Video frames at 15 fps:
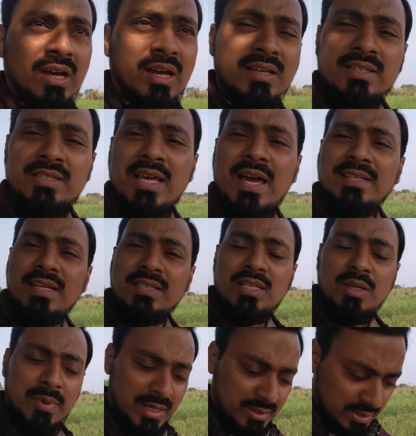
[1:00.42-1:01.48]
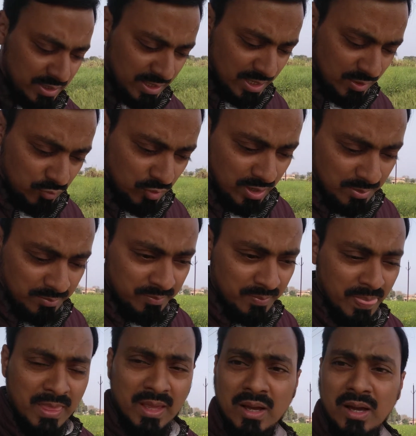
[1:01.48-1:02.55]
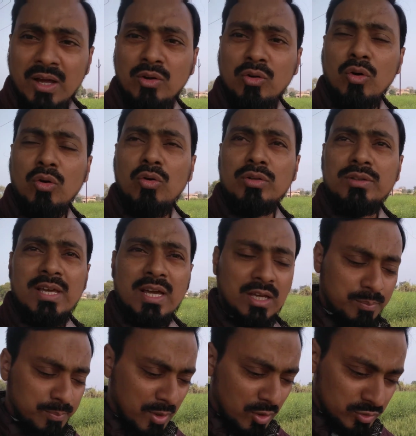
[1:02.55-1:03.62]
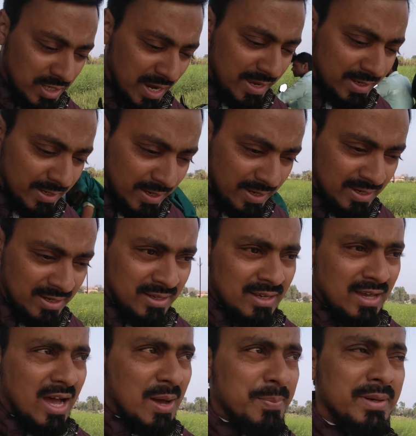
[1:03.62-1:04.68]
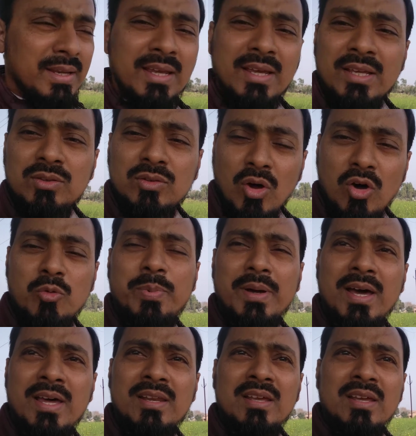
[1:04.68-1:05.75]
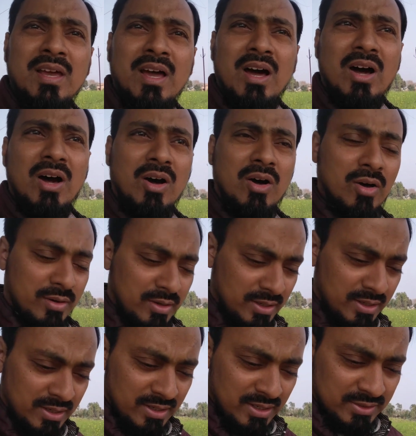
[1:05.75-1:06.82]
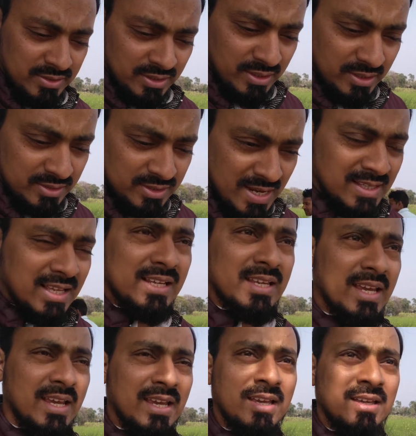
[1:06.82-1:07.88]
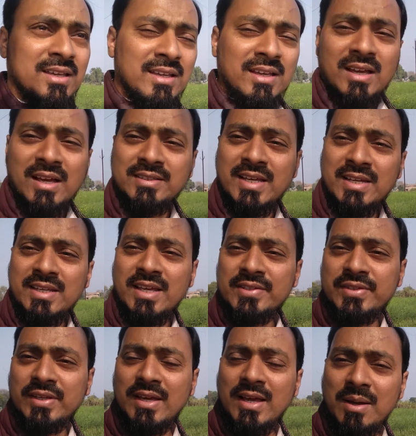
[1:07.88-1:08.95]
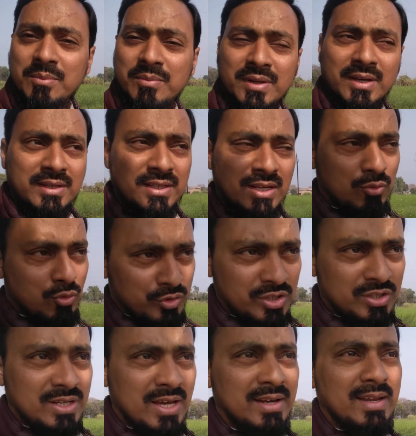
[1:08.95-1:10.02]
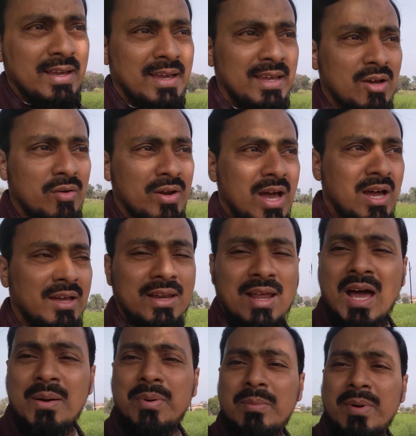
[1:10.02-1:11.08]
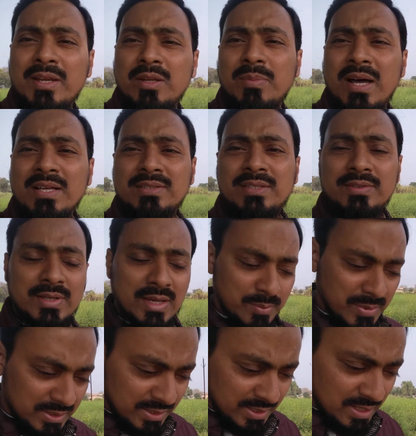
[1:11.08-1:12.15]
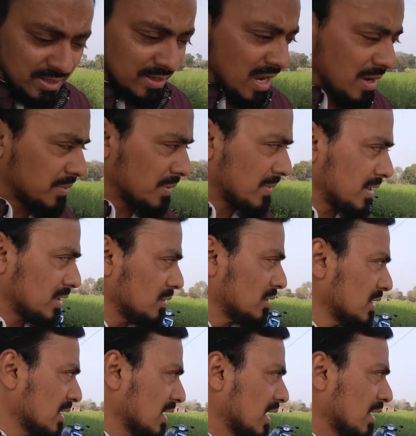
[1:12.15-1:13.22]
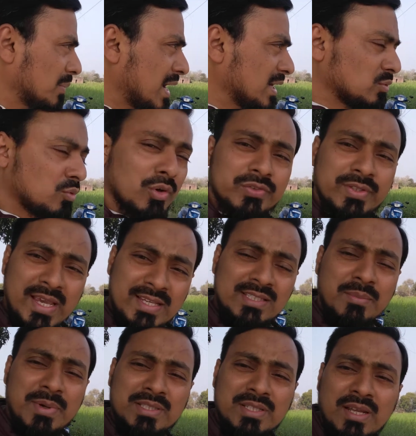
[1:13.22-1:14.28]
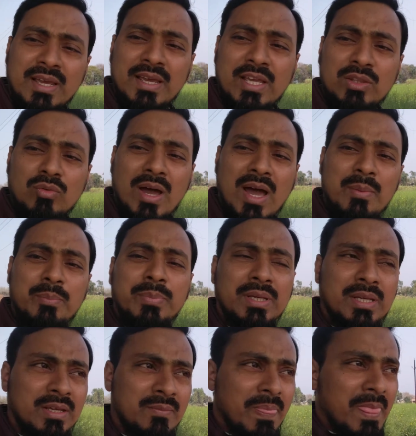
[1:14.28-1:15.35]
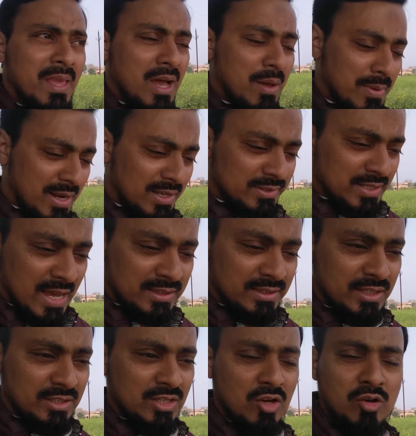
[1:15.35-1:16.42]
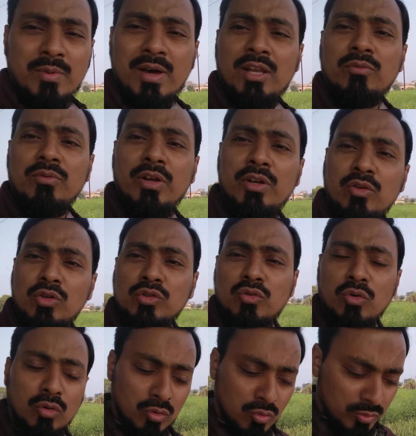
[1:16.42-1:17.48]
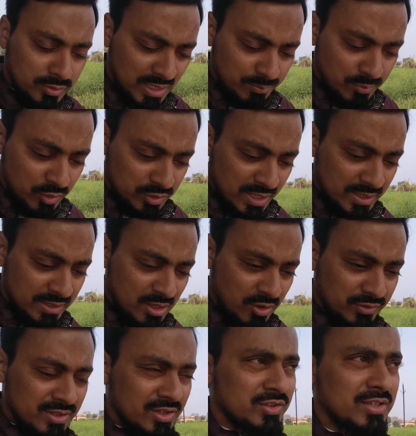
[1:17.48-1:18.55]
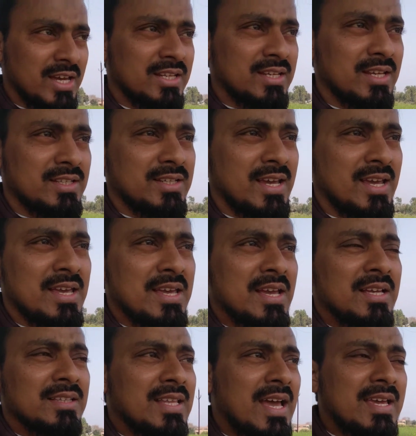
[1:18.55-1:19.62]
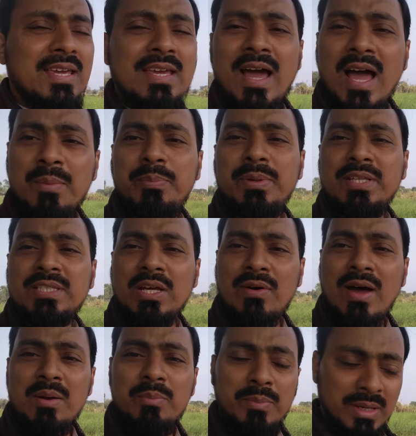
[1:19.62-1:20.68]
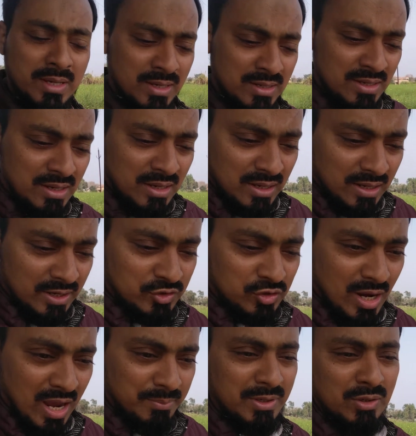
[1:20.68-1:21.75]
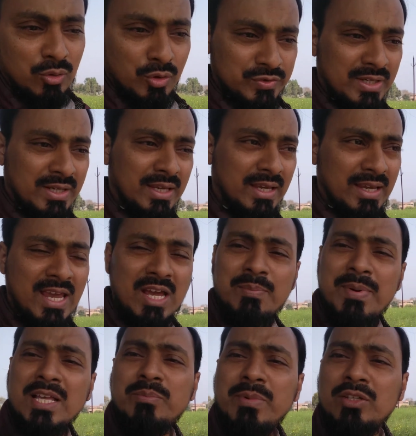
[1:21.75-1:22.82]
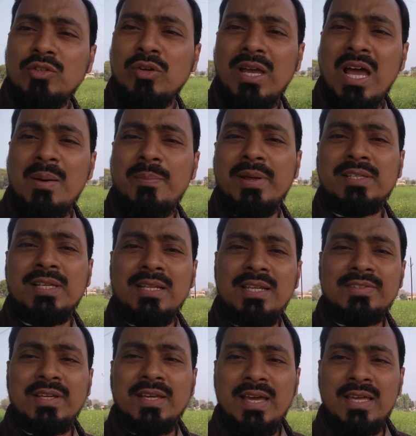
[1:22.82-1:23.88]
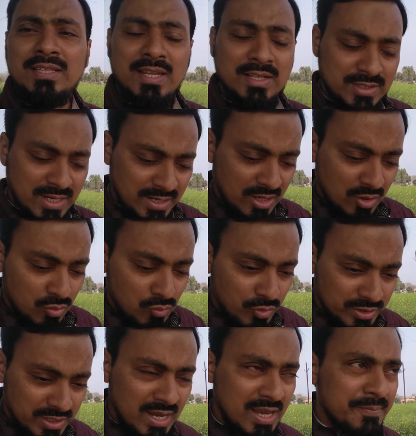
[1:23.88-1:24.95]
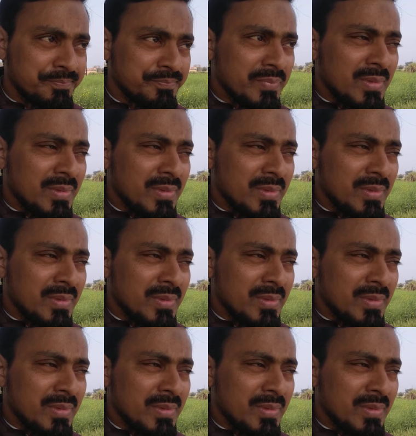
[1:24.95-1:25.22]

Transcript: इंसानियत की बातें हैं वो हम लोगों तक पहुँचाएंगे अपने तौर पर और इस चैनल के ज़रिए से हम ये कोशिश कर रहे हैं और अगर आप हमारी बात से सहमत हैं अगर आप हमारी बात को सही समझ रहे हैं तो आप भी हमारा साथ दीजिए और हमारी वीडियोस को लोगों तक पहुंचाइए और इसे शेयर कीजिए ताकि आप भी सवाब में शामिल हो सके एक बात मैं जो यहाँ पर जल्दी से कह देना चाह रहा हूँ वो ये